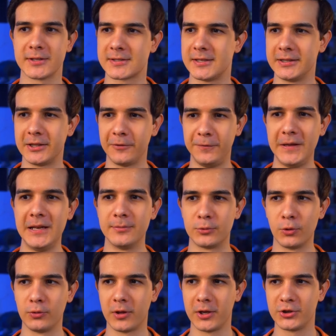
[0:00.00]
Если это фильм,
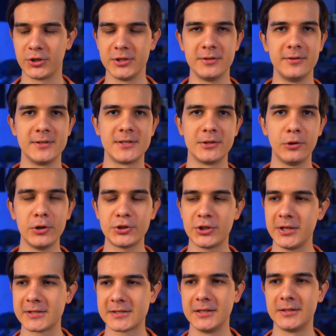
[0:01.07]
то он, конечно, делается
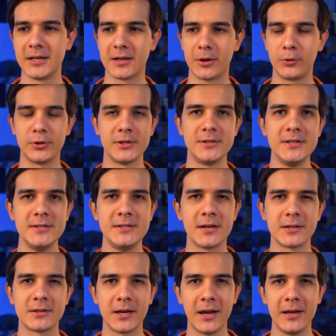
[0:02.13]
дольше. Если это какой-то
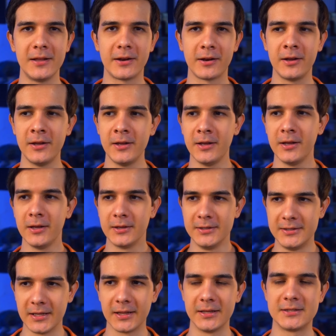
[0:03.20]
тизер, трейлер,
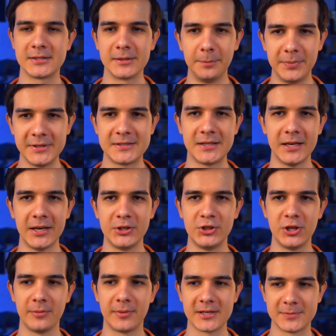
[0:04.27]
делается быстрее,
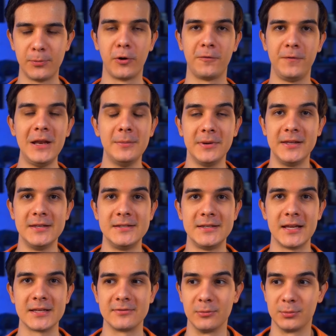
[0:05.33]
чем разбор фильма,
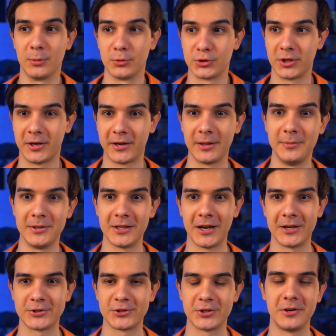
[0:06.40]
естественно, потому что
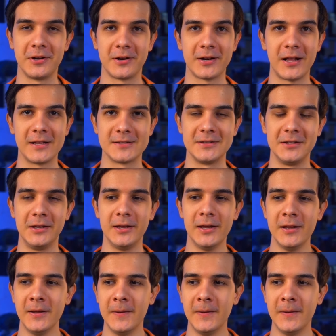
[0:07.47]
хронометраж э, разный.